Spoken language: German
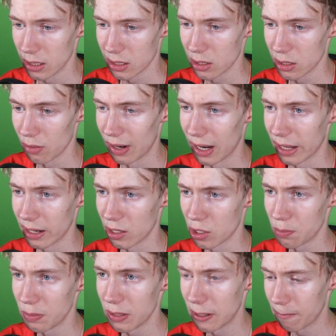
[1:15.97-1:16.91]
So, wir laden
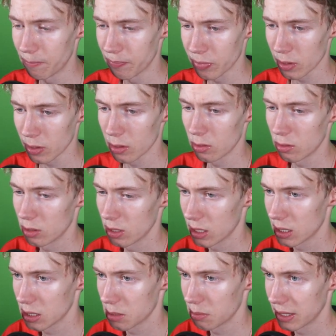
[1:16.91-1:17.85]
das Spiel. Und
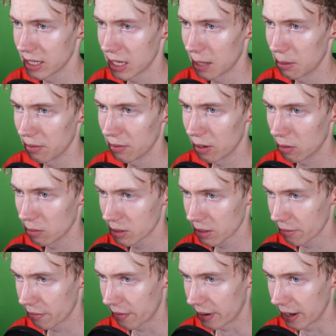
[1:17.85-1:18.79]
jetzt ist mein Tablet
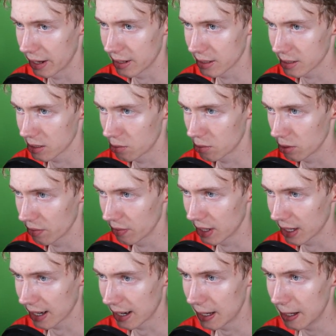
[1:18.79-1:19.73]
ausgefallen, das ist natürlich
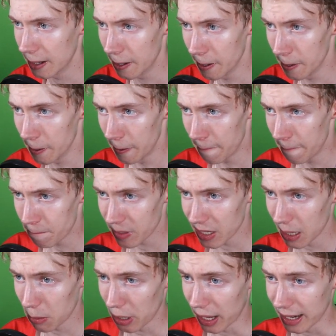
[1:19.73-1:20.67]
wieder geil.
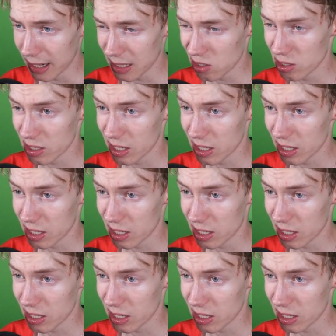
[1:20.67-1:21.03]
Ich habe einiges